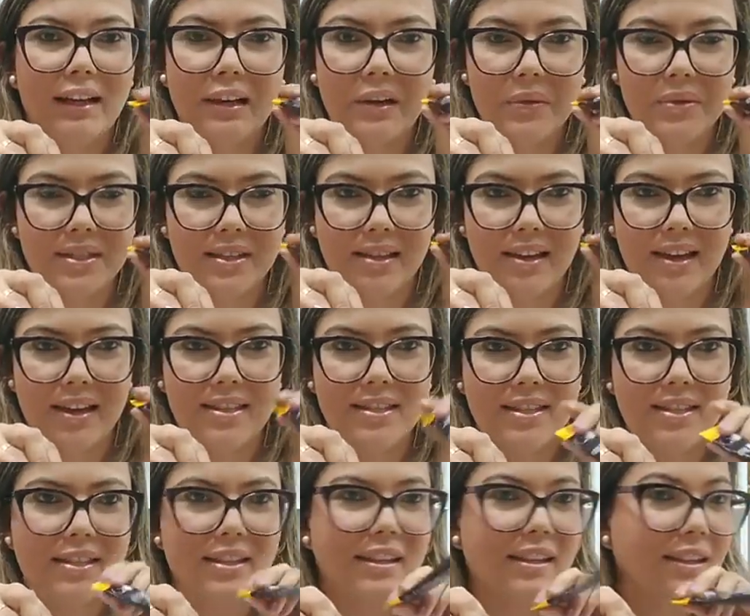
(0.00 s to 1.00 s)
Não
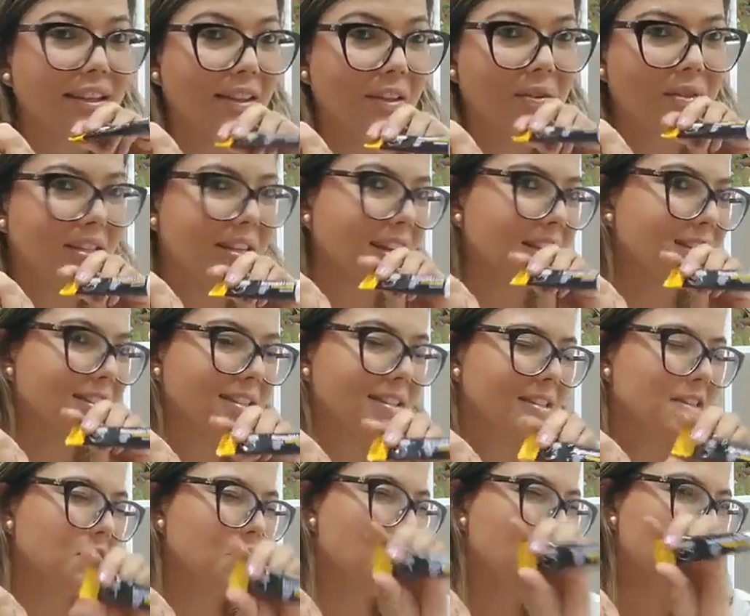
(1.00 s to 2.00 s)
esquece, não esquece esse
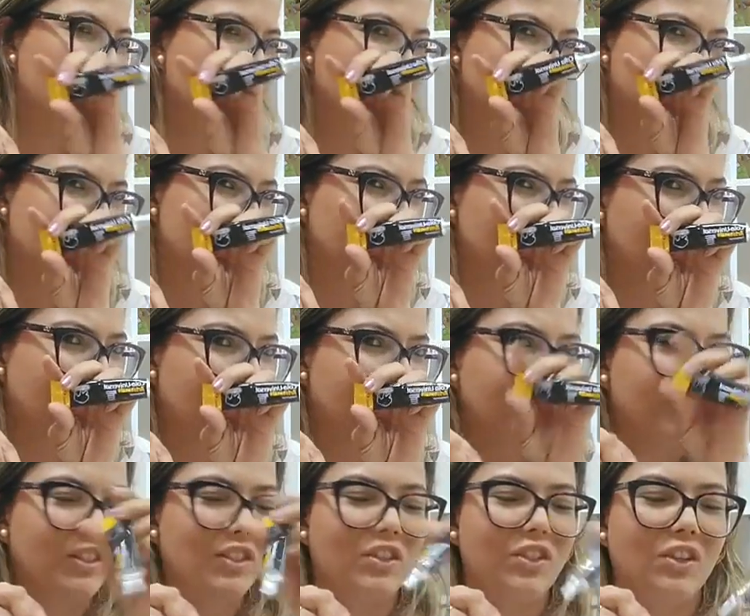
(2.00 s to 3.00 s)
nome, não esquece
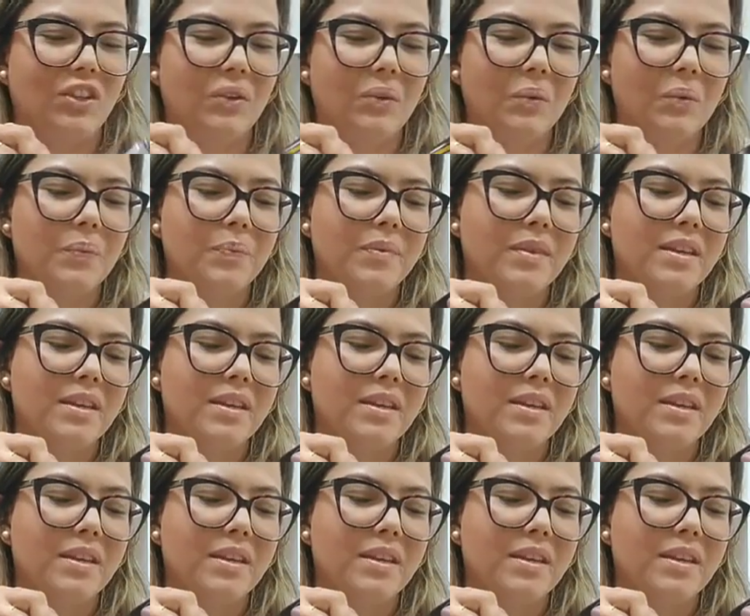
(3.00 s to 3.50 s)
elefantinho.